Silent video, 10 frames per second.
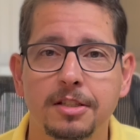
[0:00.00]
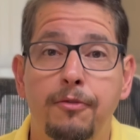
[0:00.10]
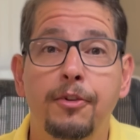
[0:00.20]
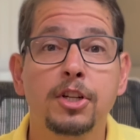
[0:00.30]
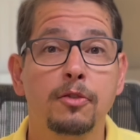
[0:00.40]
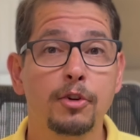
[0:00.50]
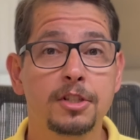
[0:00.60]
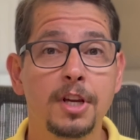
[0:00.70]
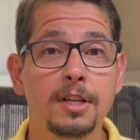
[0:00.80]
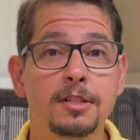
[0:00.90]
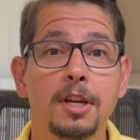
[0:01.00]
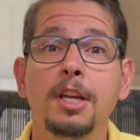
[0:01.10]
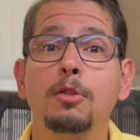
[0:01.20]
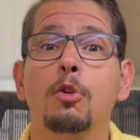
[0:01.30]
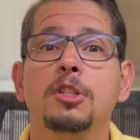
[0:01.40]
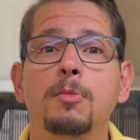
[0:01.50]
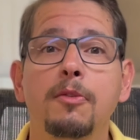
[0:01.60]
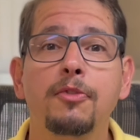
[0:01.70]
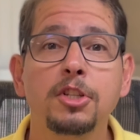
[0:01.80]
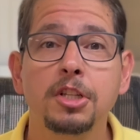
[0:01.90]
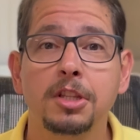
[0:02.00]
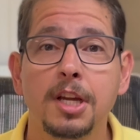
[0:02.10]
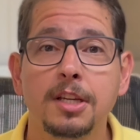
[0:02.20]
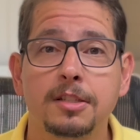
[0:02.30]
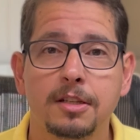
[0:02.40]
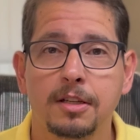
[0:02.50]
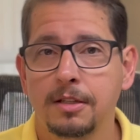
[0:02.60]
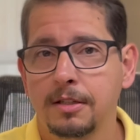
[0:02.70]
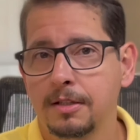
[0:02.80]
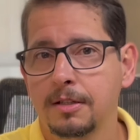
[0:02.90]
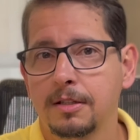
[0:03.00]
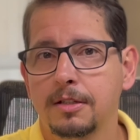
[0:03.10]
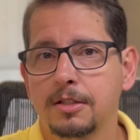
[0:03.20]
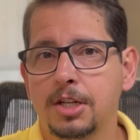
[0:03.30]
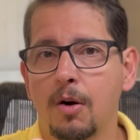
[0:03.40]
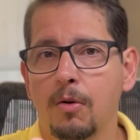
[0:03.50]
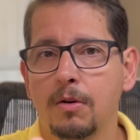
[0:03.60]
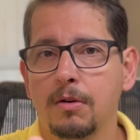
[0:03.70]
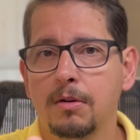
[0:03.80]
Vejo vocês em 2023. Tchau!